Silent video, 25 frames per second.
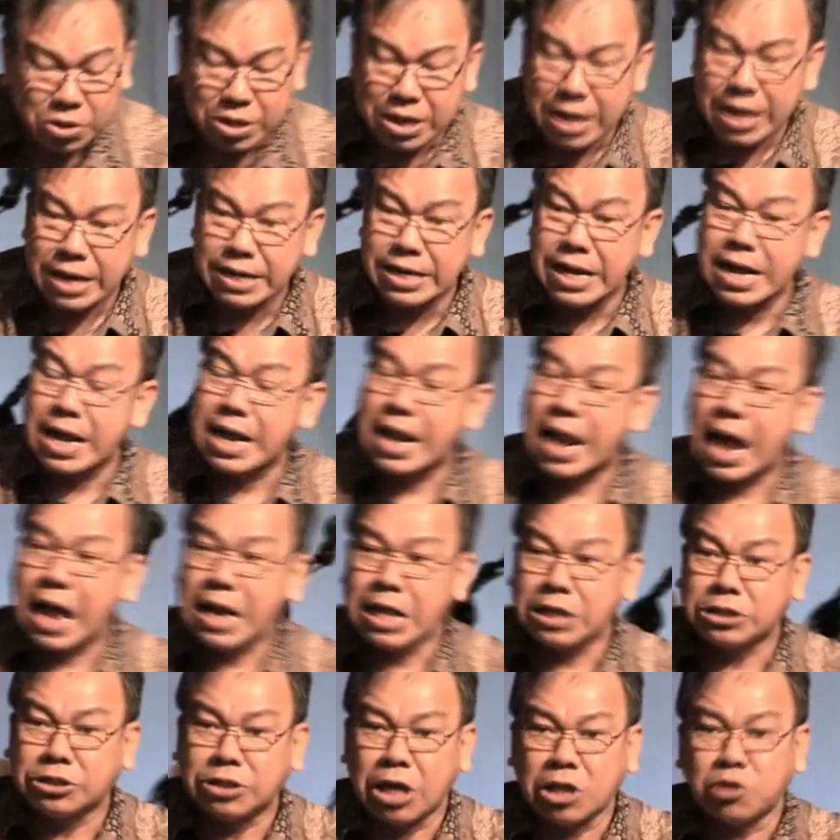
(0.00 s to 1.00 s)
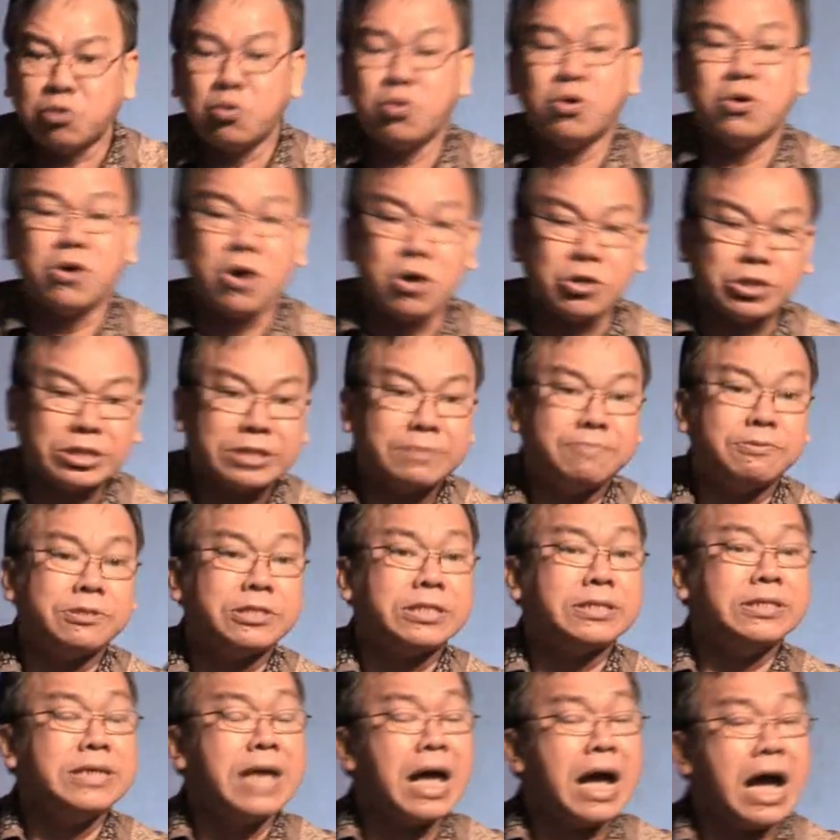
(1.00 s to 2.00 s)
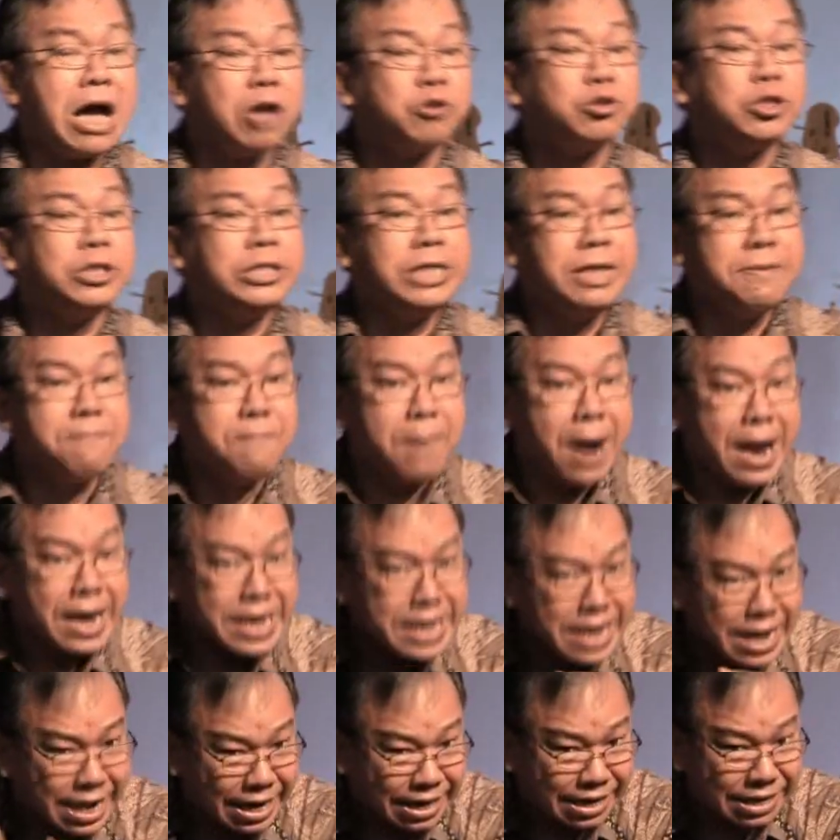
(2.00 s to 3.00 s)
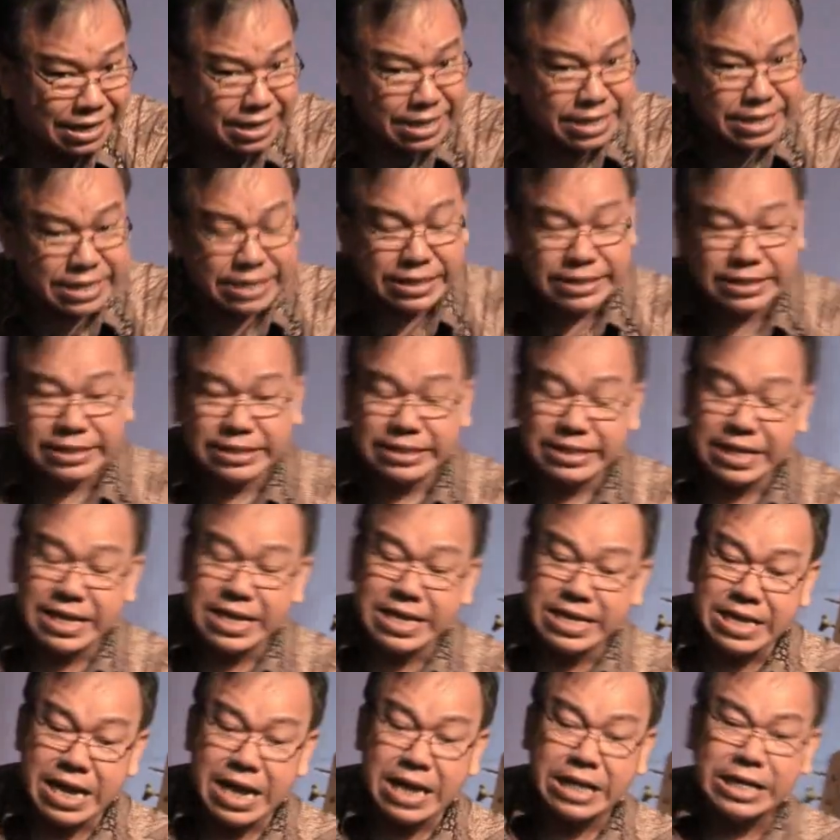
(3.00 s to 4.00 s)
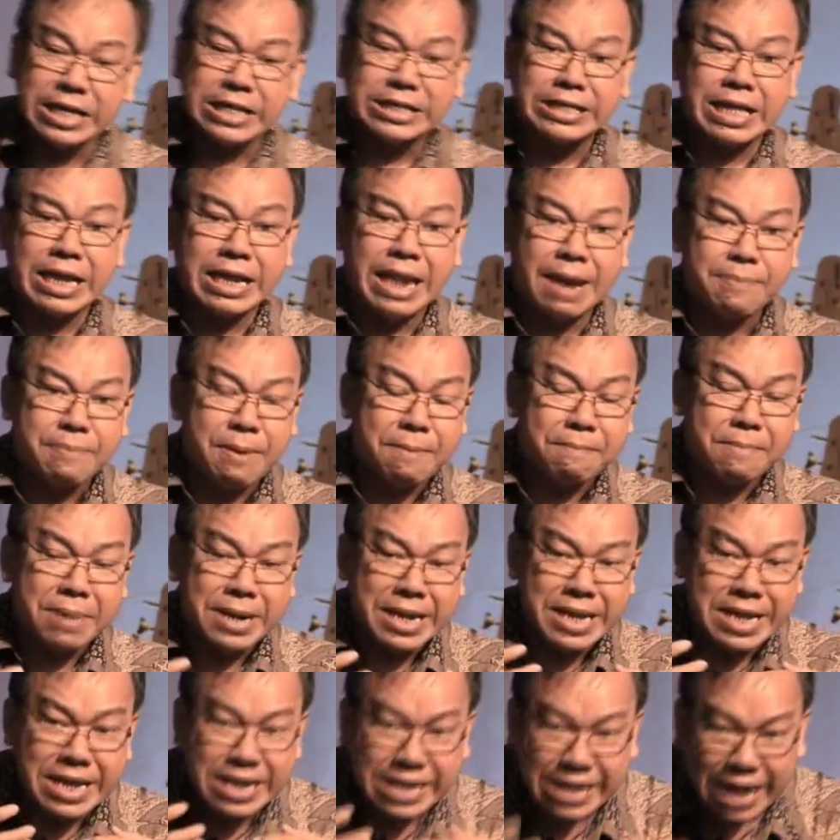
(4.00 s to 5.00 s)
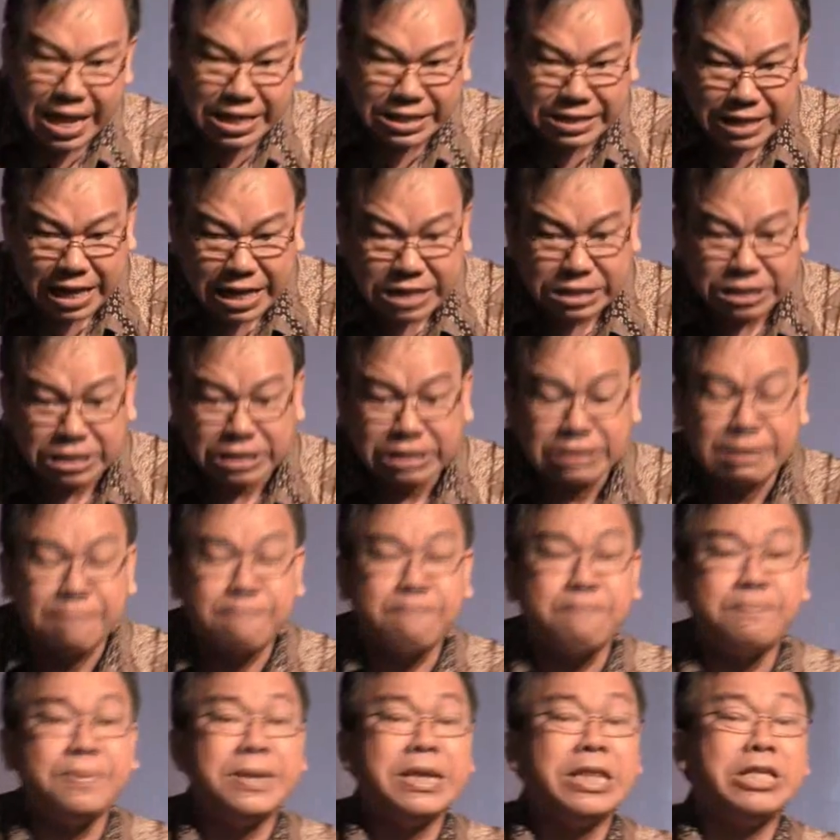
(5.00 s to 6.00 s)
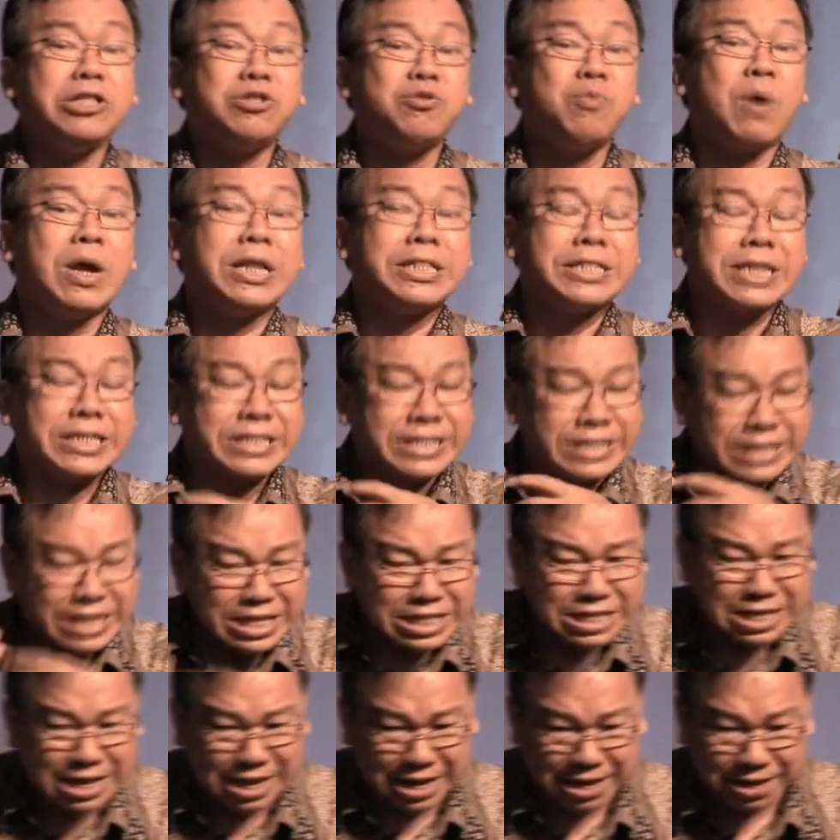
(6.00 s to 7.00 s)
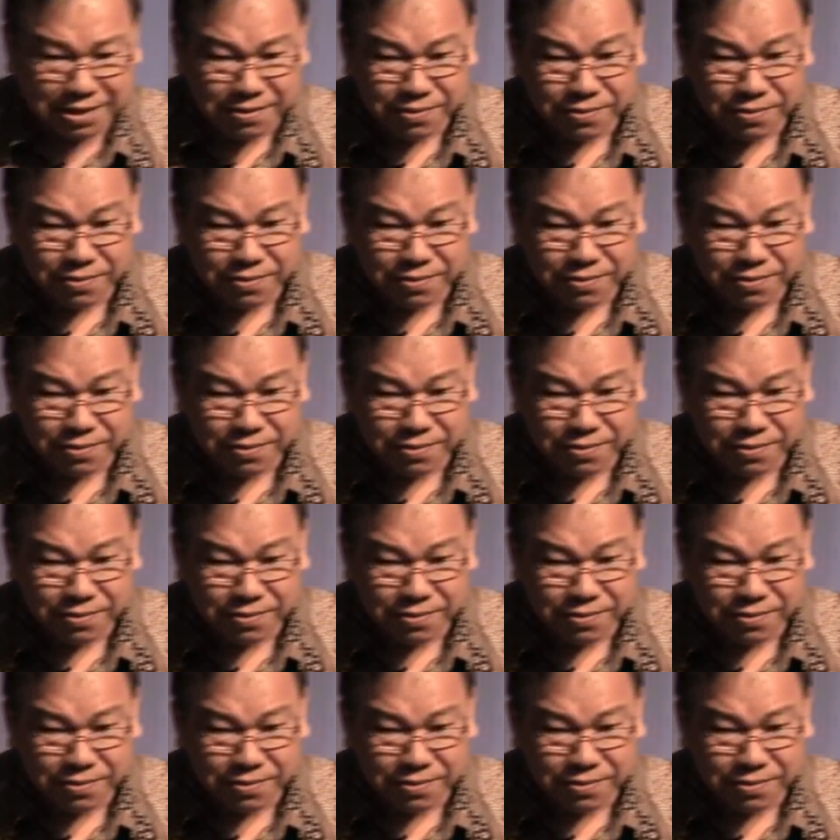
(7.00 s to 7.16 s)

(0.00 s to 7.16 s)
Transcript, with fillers: dengan ada satu kos yang harus dibayar sehingga kita dapat meningkatkan spiritualitas kita